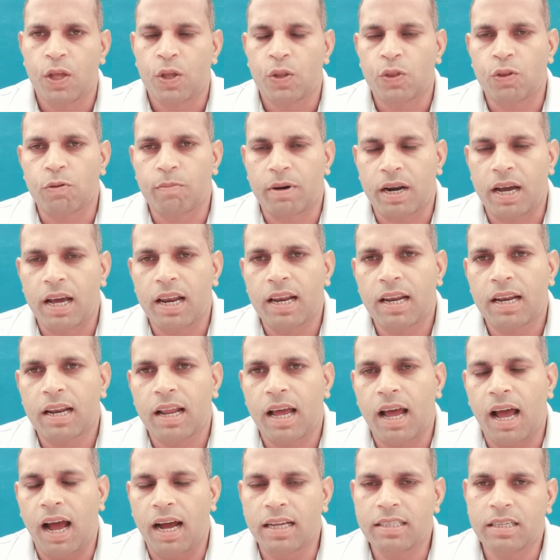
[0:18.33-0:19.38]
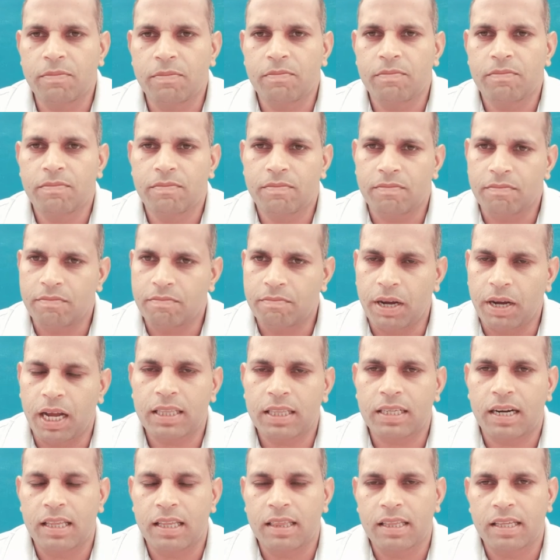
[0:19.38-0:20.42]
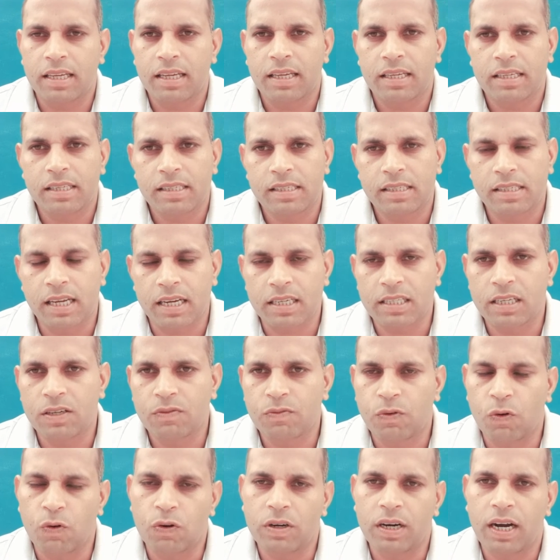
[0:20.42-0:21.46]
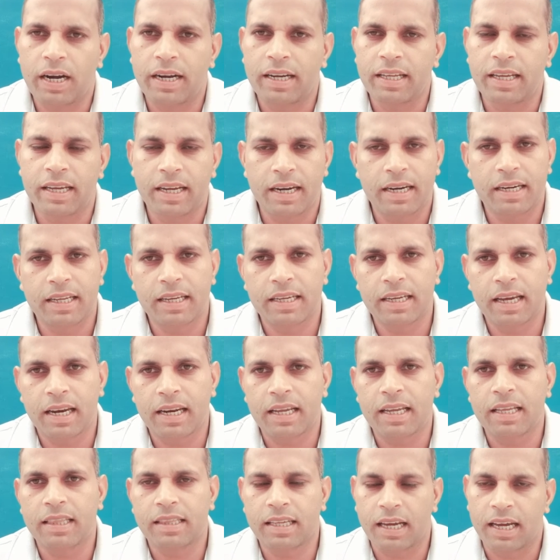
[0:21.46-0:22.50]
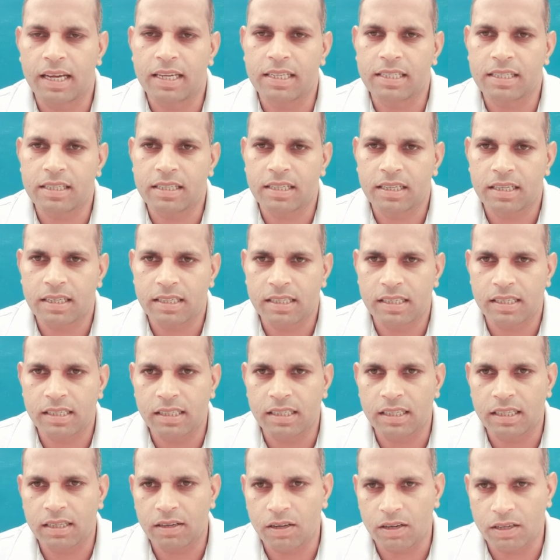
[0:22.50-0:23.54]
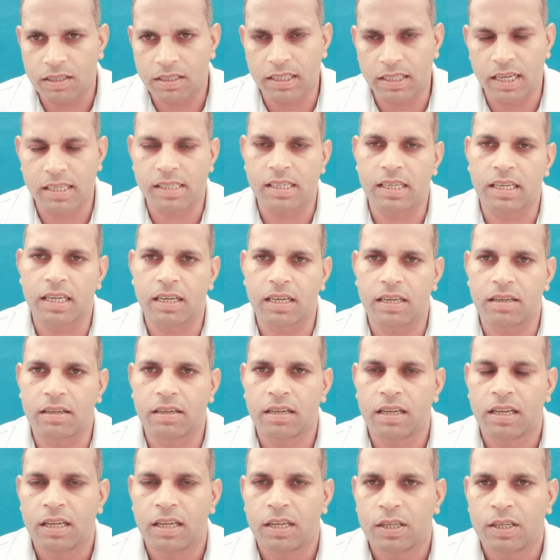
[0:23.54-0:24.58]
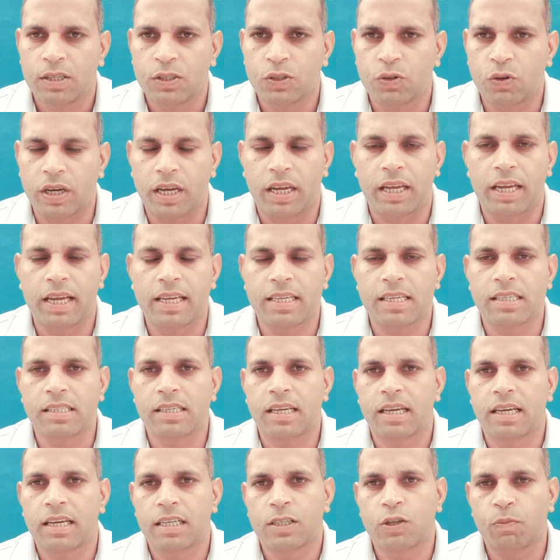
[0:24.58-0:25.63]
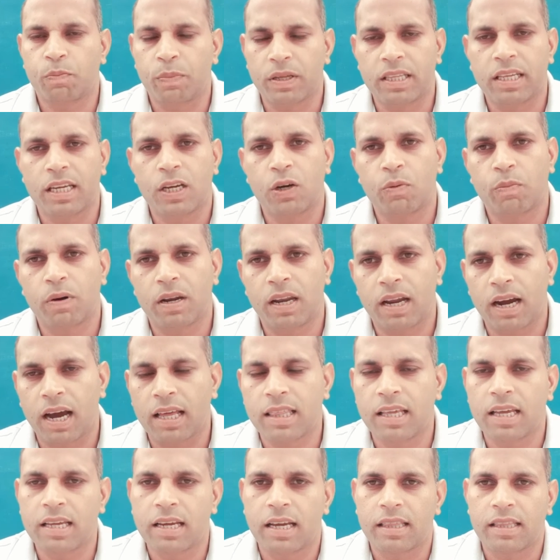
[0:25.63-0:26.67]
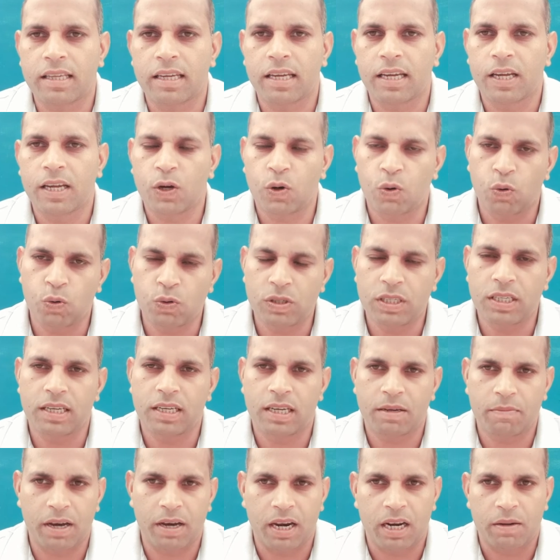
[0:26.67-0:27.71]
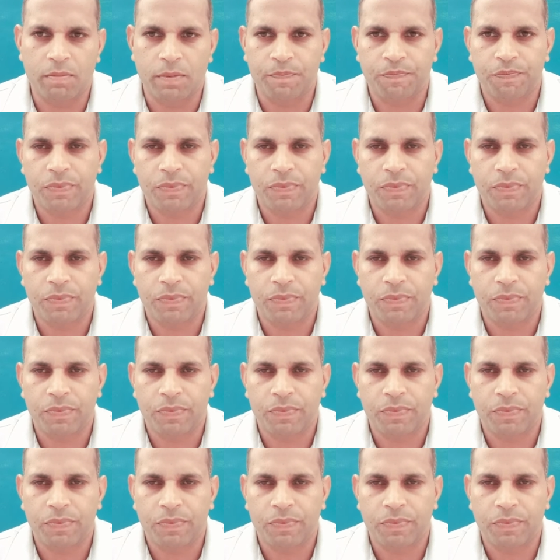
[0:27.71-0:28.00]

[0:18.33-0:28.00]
तो बहरहाल आज हम बात करते हैं सेक्शन फोर ए यानी कि दहेज जैसे जो केसेस हैं जो पति के ऊपर लगा दिए जाते हैं उसी के बारे में